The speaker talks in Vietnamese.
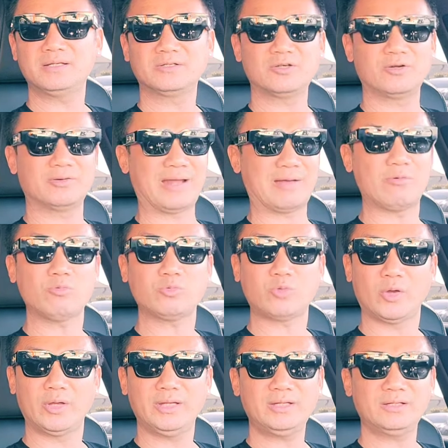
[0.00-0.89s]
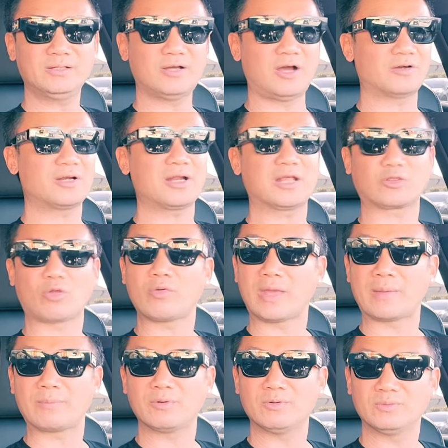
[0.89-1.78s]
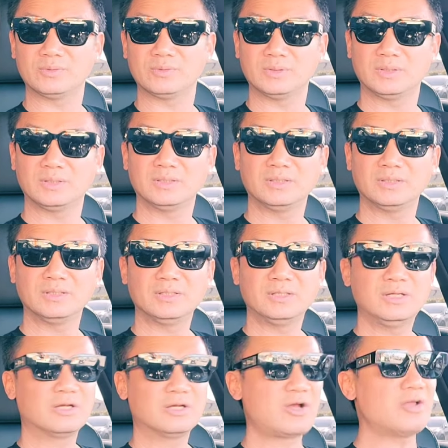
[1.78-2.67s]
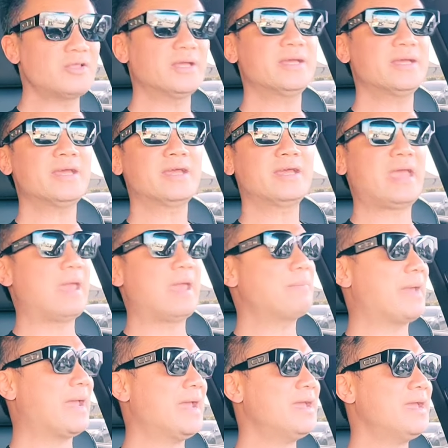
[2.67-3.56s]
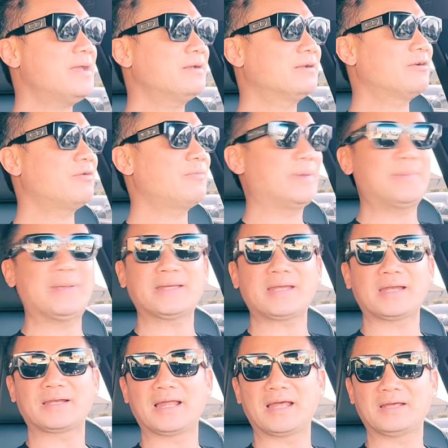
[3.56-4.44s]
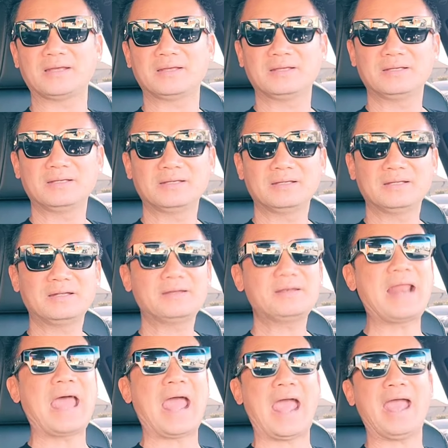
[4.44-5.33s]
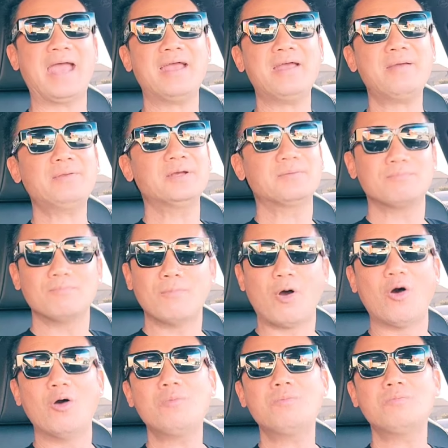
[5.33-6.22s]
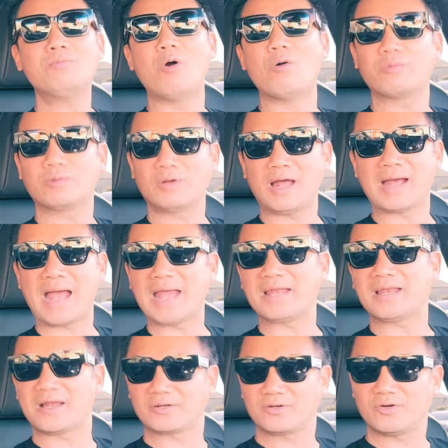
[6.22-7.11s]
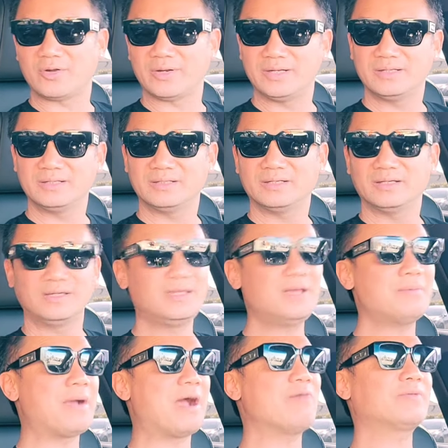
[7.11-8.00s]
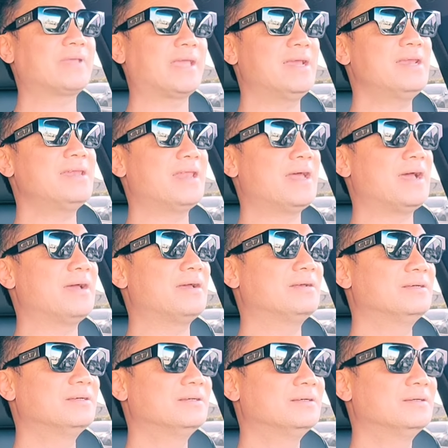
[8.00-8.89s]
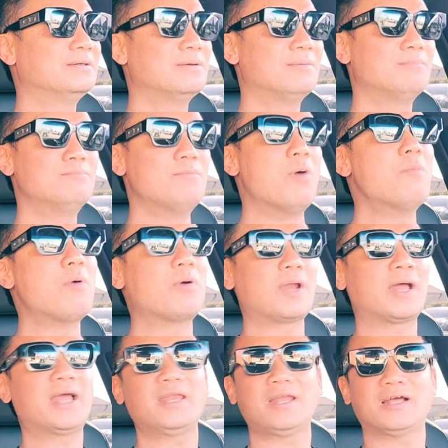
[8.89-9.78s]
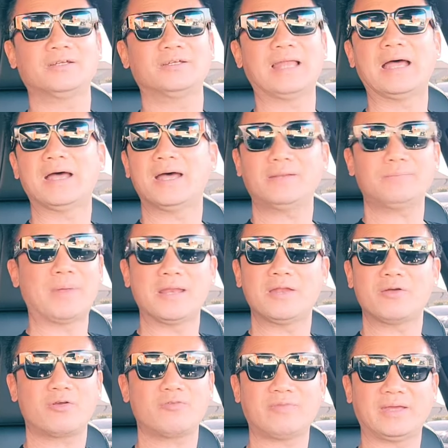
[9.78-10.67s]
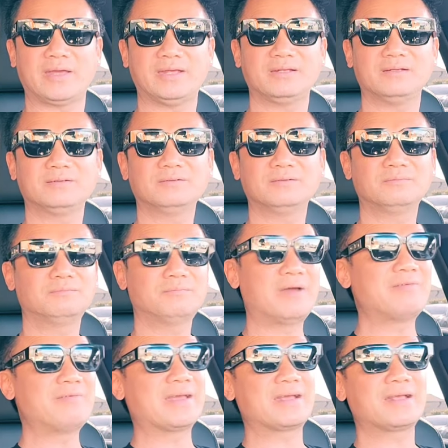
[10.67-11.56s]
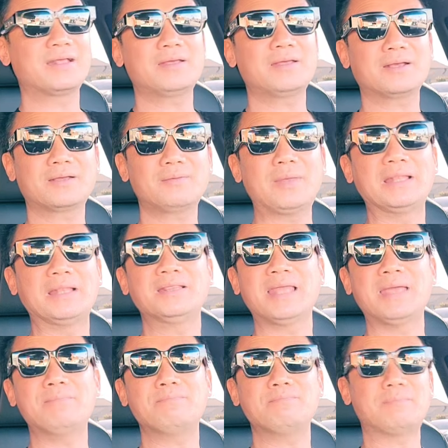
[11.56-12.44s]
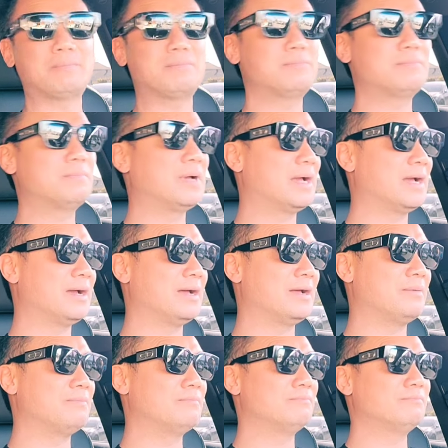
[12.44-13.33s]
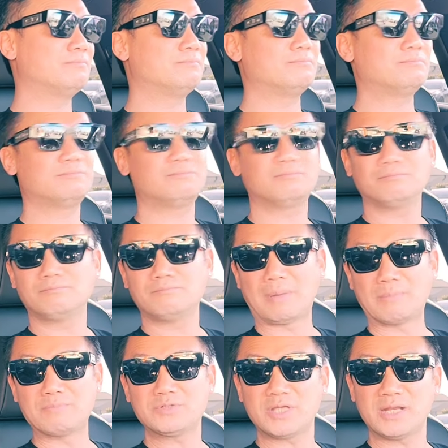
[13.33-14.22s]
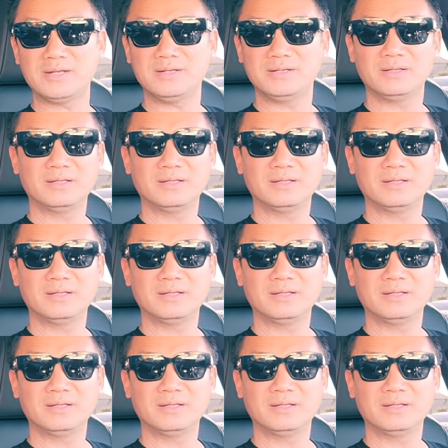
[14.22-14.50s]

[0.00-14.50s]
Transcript: rồi não uống thủy họ rất là tội nghiệp luôn có những em bé quý vị biết rằng là đã được mổ một lần hai lần rồi nhưng mà không chỉ là mổ một lần hai lần là hết bệnh đâu quý vị bởi vì cái, cái bệnh tim mà bẩm sinh